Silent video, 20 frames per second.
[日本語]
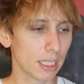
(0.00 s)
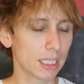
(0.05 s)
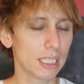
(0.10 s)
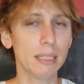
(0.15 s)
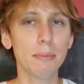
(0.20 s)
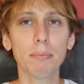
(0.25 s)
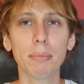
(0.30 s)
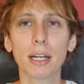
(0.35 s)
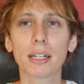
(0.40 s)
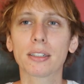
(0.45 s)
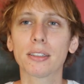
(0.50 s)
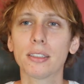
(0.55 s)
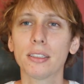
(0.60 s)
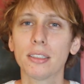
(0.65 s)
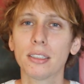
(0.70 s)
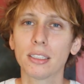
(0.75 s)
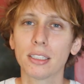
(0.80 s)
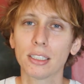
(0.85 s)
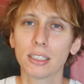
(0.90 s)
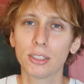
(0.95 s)
心
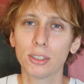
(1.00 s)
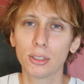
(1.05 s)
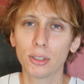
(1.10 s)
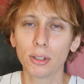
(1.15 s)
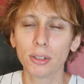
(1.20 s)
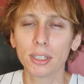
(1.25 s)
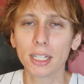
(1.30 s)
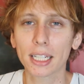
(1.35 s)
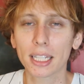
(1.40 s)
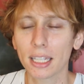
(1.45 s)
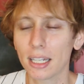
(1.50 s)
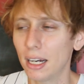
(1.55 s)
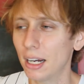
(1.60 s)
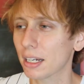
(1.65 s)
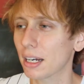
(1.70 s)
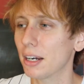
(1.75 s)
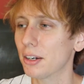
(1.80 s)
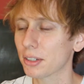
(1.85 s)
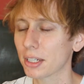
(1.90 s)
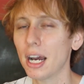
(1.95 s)
拍数どんだけ
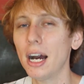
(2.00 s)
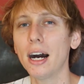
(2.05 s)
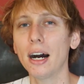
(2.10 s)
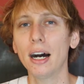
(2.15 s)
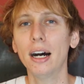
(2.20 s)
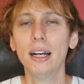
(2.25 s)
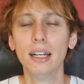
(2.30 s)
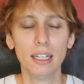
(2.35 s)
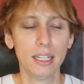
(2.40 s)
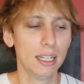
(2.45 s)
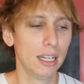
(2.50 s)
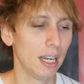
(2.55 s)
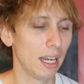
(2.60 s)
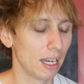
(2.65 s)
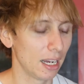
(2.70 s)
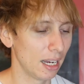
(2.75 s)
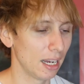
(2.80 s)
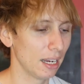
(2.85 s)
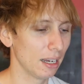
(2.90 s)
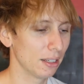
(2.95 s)
上がるか
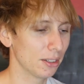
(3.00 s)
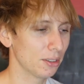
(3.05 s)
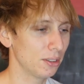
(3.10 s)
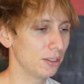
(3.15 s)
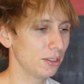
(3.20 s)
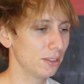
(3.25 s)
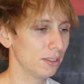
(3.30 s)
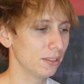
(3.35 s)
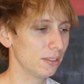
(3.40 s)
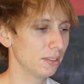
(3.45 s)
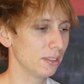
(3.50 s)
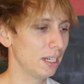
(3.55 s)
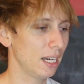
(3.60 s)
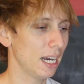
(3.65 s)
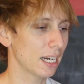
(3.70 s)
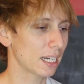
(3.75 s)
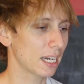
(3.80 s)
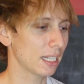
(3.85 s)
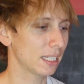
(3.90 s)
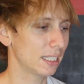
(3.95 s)
あの
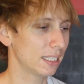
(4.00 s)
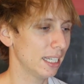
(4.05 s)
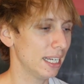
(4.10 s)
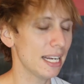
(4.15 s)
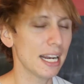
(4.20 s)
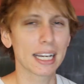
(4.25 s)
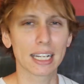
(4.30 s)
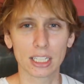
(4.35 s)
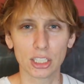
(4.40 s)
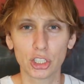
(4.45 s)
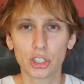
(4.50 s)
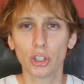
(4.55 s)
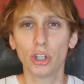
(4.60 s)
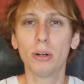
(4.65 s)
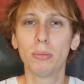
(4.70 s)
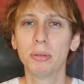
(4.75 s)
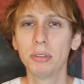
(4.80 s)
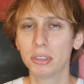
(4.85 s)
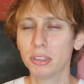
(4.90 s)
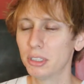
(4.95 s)
測ってなんか
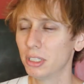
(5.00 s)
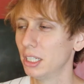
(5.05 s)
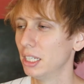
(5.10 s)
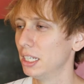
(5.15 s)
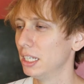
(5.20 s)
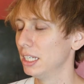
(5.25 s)
勝負